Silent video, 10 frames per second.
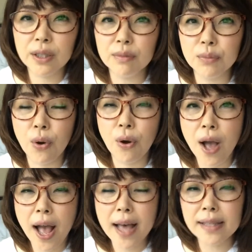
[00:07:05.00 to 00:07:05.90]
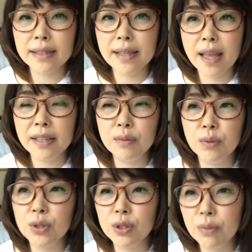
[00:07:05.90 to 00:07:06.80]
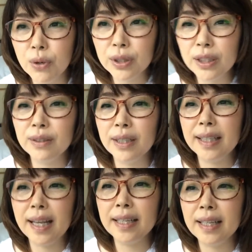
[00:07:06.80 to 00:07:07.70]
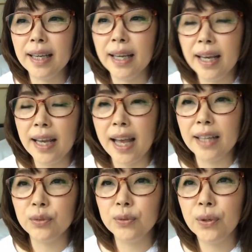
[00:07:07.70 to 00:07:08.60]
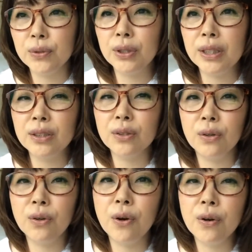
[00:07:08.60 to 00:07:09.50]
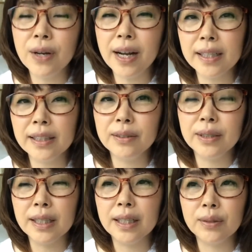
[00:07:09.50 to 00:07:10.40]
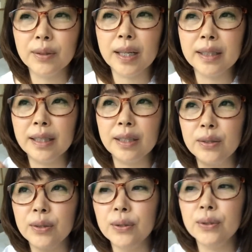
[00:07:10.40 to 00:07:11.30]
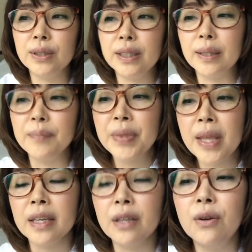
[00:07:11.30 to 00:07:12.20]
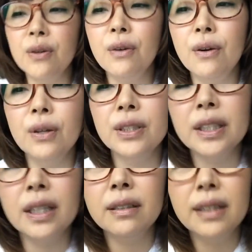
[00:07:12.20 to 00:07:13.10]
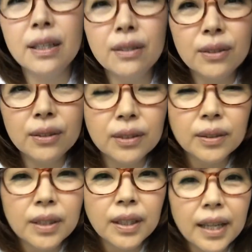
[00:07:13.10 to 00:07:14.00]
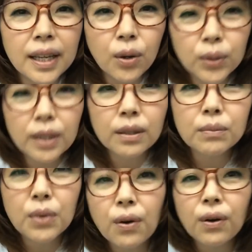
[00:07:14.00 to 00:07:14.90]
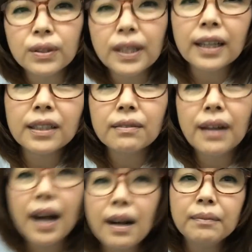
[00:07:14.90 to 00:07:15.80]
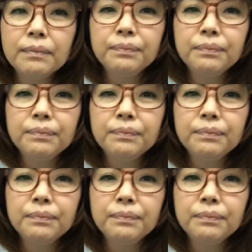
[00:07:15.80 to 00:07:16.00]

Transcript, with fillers: テルもあって、荷物持ってくれたり、あのフロントですごい声をかけてくれたりとかっていう風にいろいろしてくれる、えー、ホテルも中には